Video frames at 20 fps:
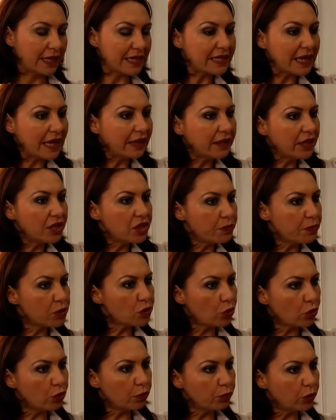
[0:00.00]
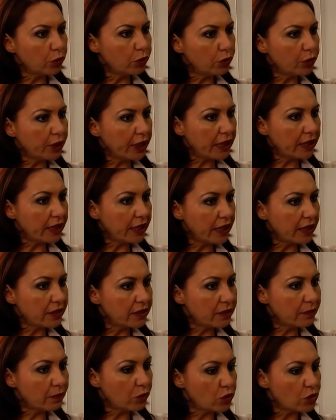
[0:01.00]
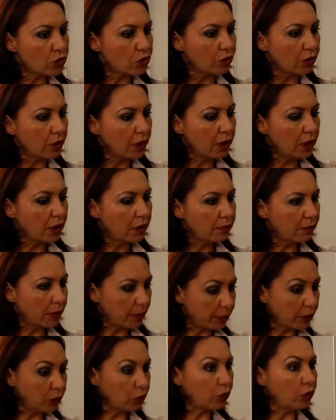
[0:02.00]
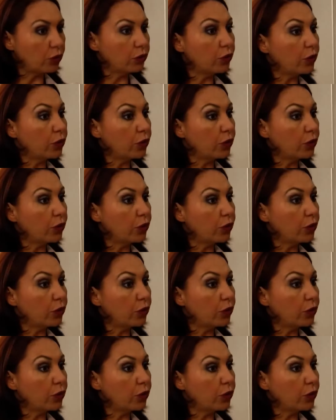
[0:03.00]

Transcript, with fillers: mı? E sen de hiçbir sorumluluğunu yerine getirmiyorsun. Baban o